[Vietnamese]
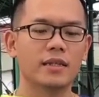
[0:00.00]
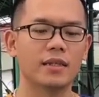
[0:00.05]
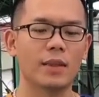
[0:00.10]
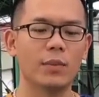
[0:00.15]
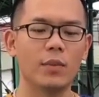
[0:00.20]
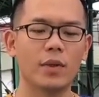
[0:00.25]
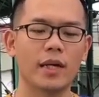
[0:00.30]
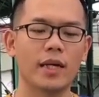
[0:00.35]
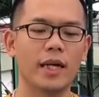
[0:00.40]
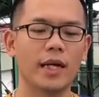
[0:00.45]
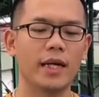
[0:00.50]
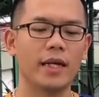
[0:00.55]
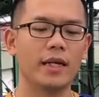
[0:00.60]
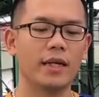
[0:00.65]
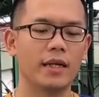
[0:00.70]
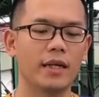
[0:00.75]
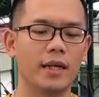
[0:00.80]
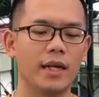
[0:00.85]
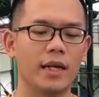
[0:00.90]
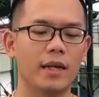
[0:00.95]
Sắm một cái này
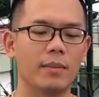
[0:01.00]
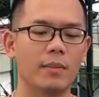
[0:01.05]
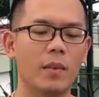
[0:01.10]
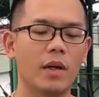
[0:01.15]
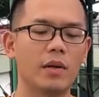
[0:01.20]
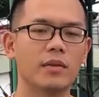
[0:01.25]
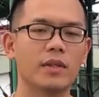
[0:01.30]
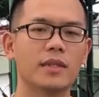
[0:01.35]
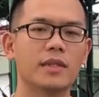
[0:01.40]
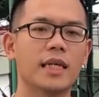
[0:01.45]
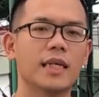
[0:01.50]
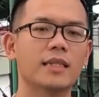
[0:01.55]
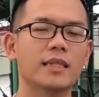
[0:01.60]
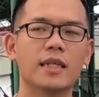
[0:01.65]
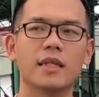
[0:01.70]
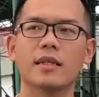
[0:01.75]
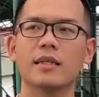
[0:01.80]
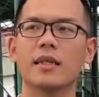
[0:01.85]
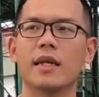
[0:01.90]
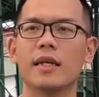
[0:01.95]
để bao giờ ra
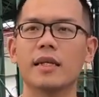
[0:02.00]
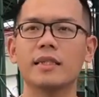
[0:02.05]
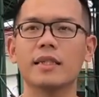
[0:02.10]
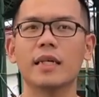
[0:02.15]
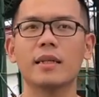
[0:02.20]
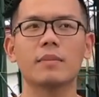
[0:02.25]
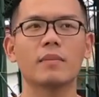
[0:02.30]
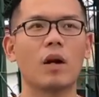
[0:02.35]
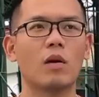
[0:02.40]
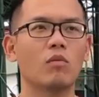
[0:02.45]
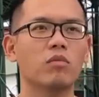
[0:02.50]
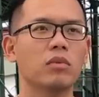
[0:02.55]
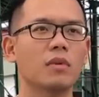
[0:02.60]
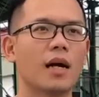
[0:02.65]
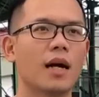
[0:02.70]
sân thấy thích bóng